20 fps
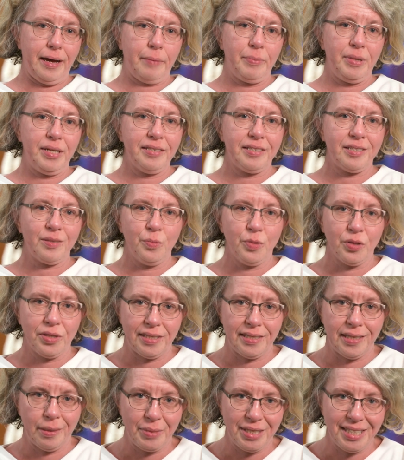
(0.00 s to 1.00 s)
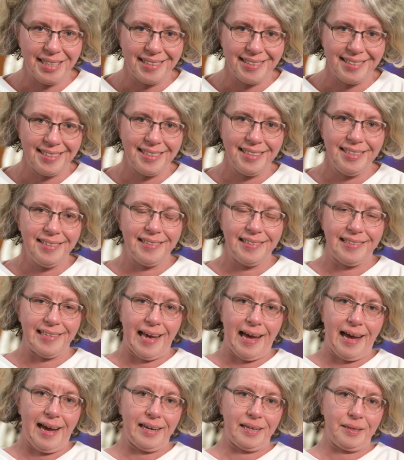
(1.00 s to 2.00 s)
Abelismus in der Medizin
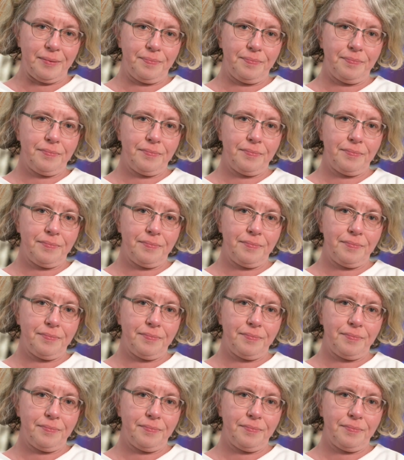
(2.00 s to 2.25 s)
sagen.